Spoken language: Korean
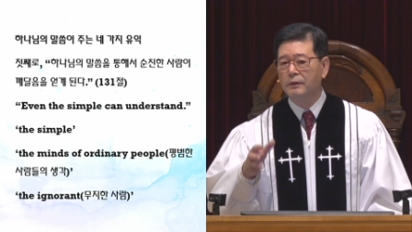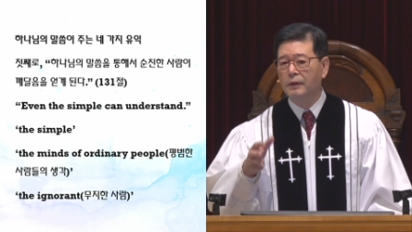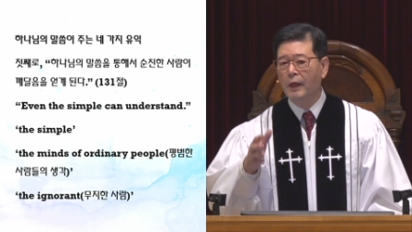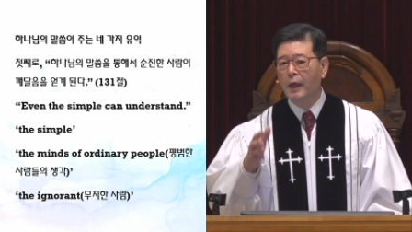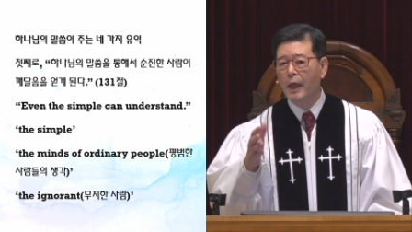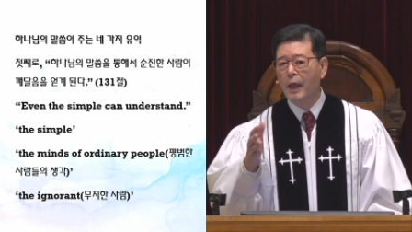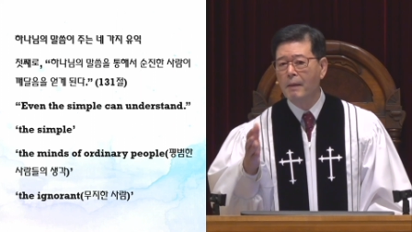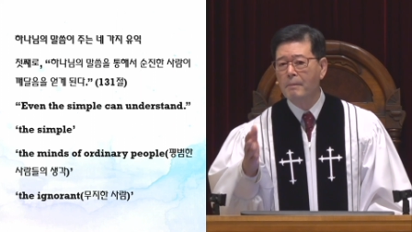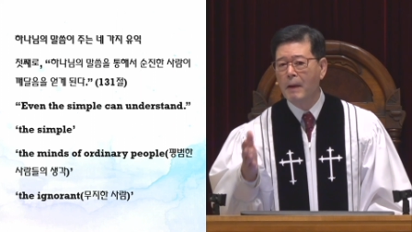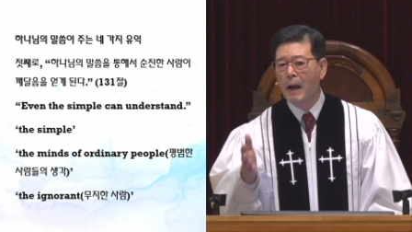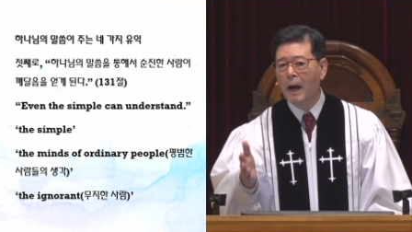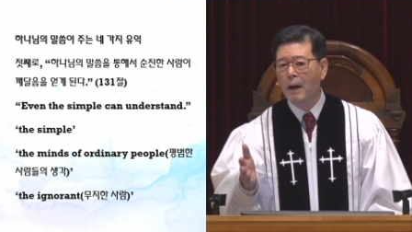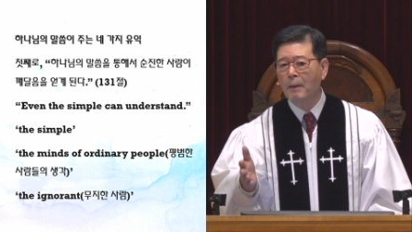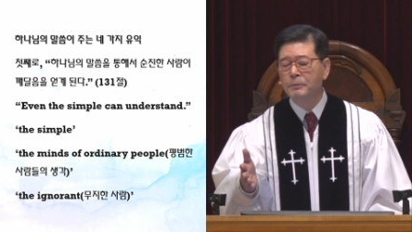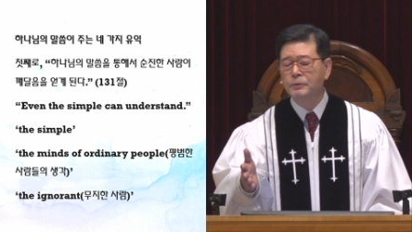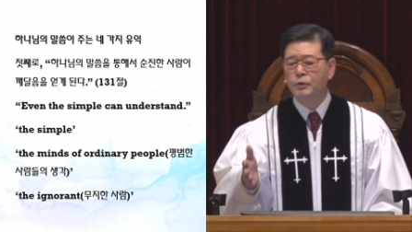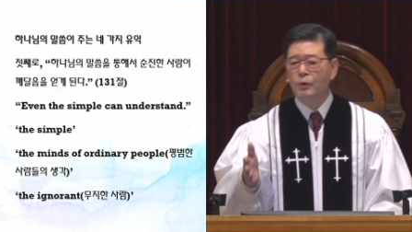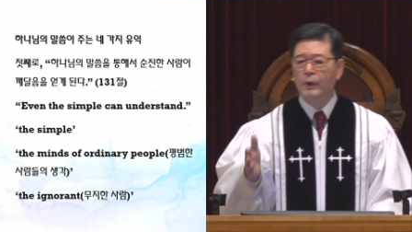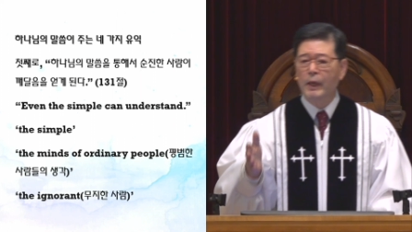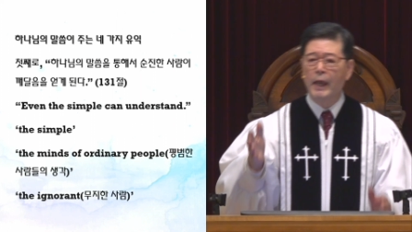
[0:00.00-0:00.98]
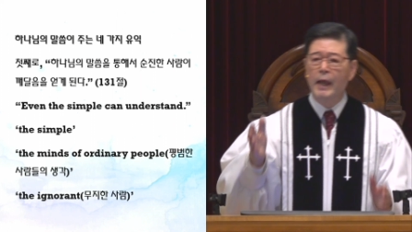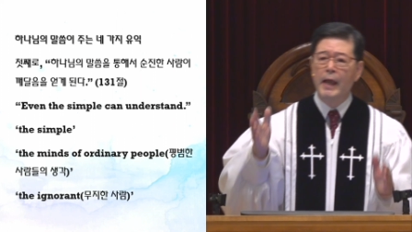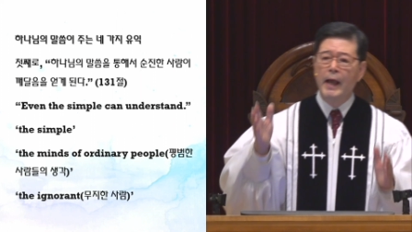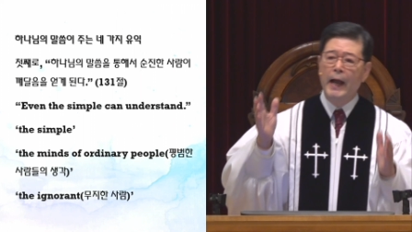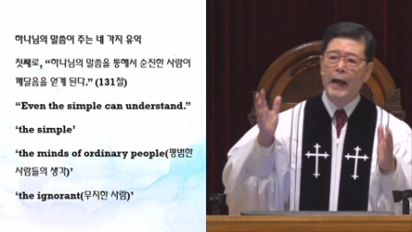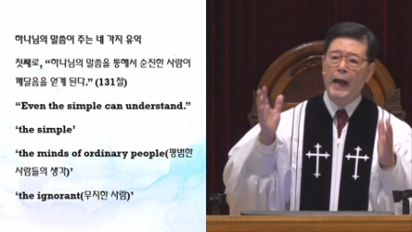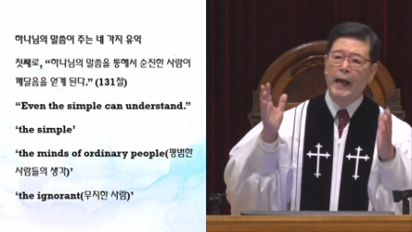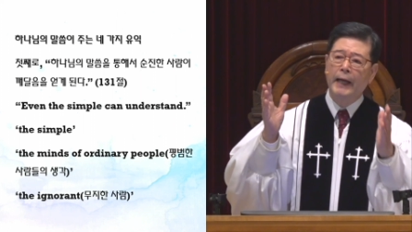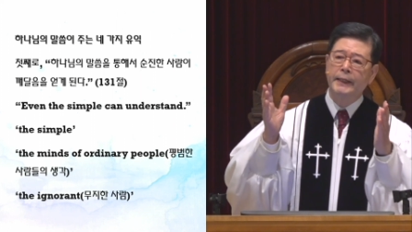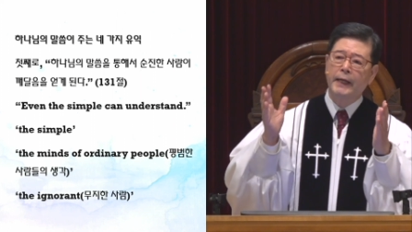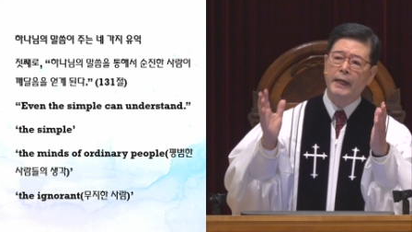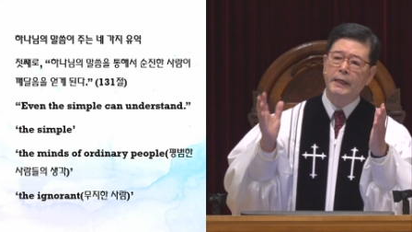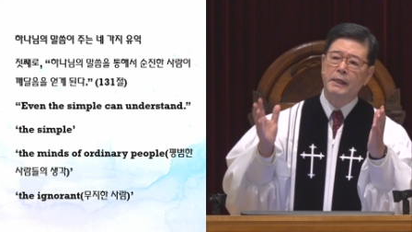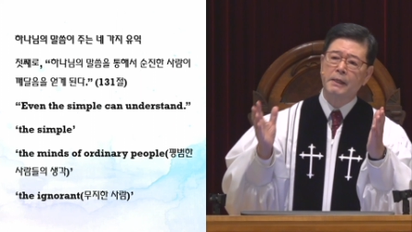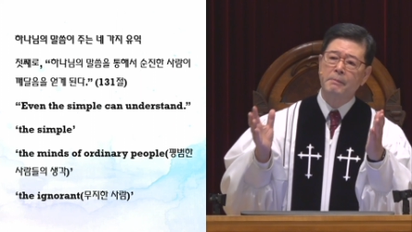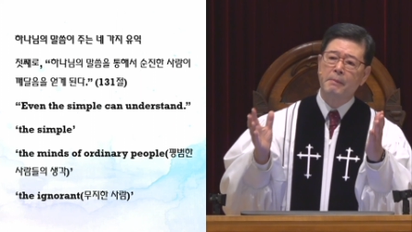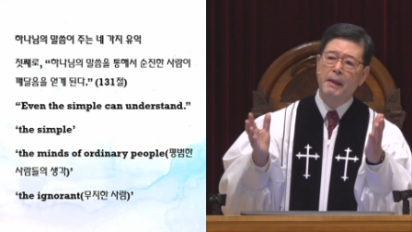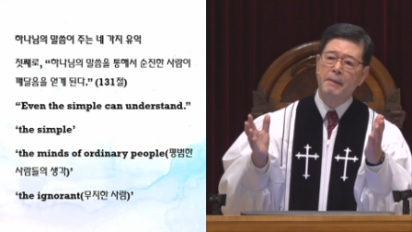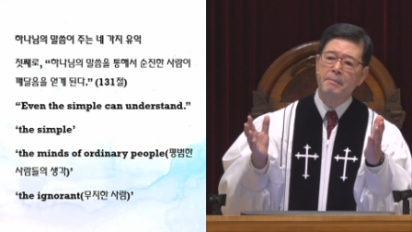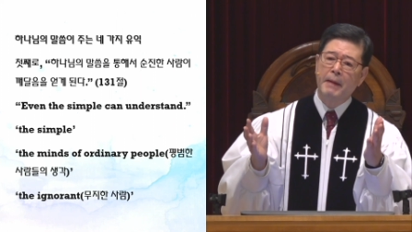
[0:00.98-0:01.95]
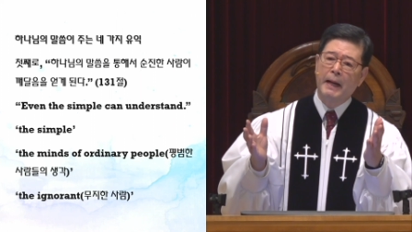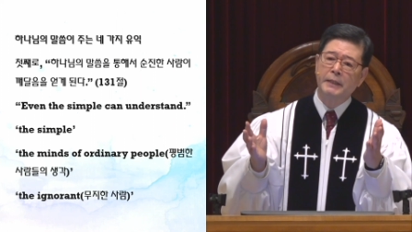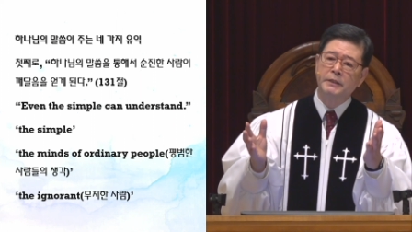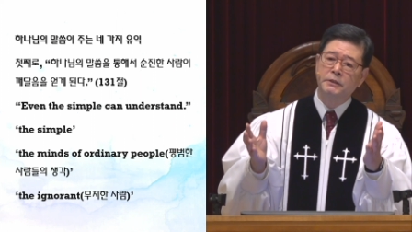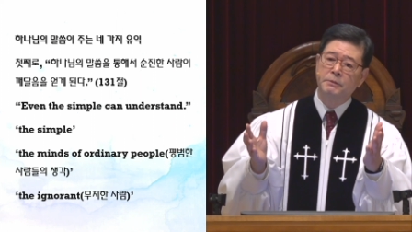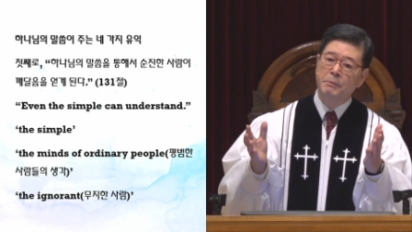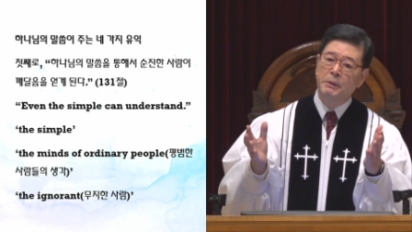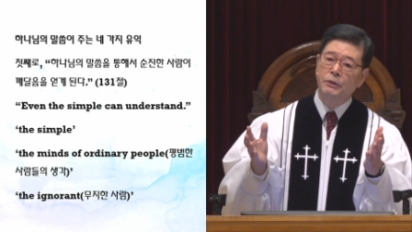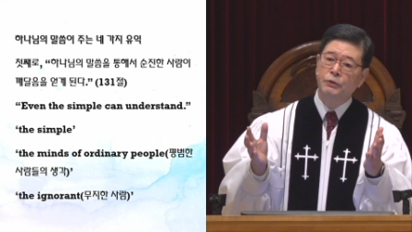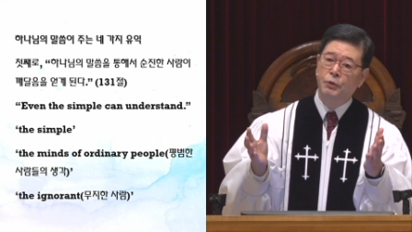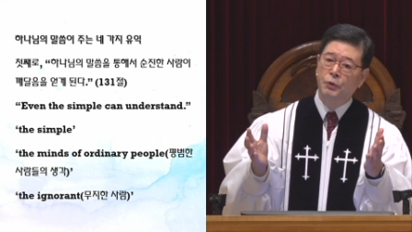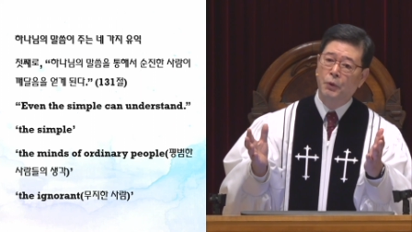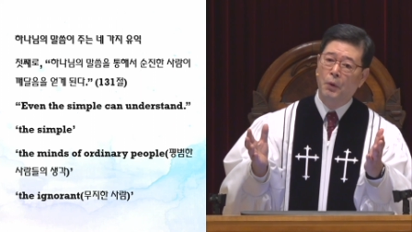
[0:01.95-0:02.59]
내 마음 속에 하나님의 말씀이